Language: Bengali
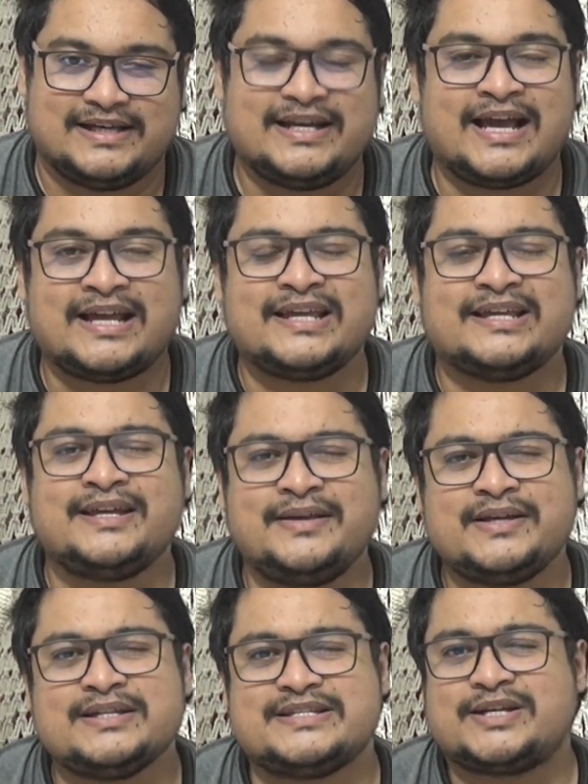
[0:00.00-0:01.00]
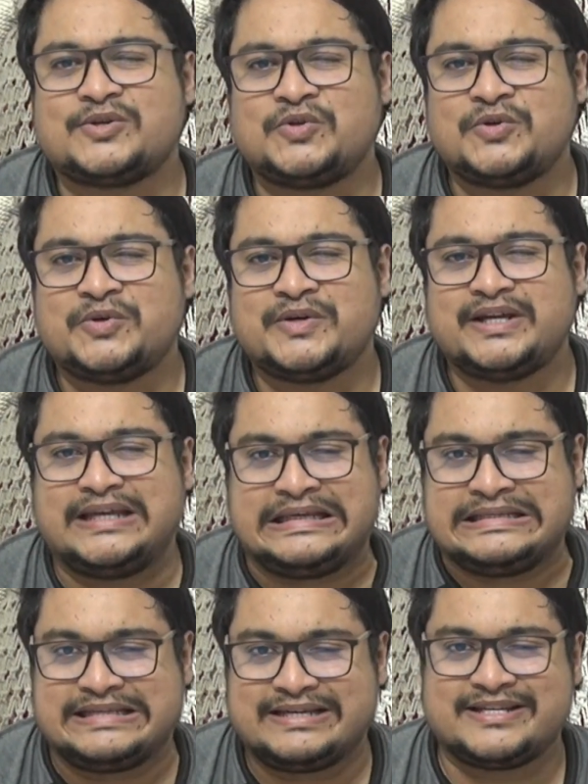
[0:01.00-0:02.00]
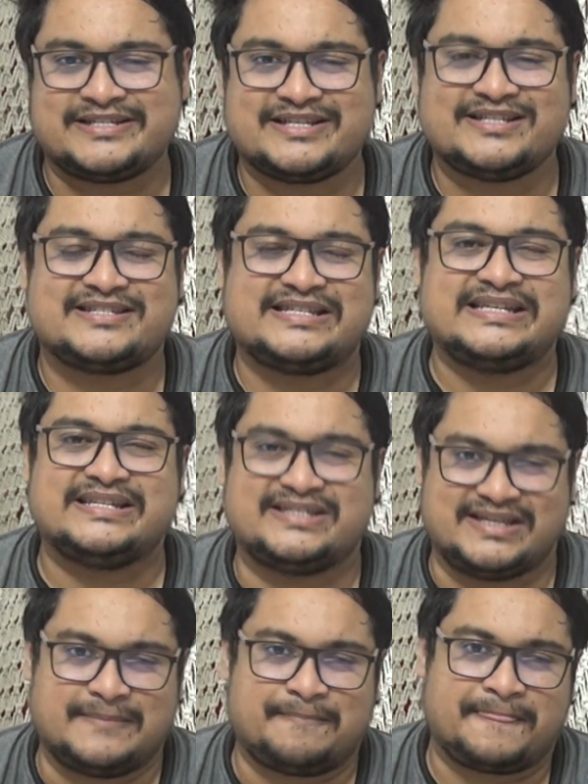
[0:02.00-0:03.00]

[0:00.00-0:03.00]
এর আগে যে কোনো ইন্টারন্যাশনাল সিরিজে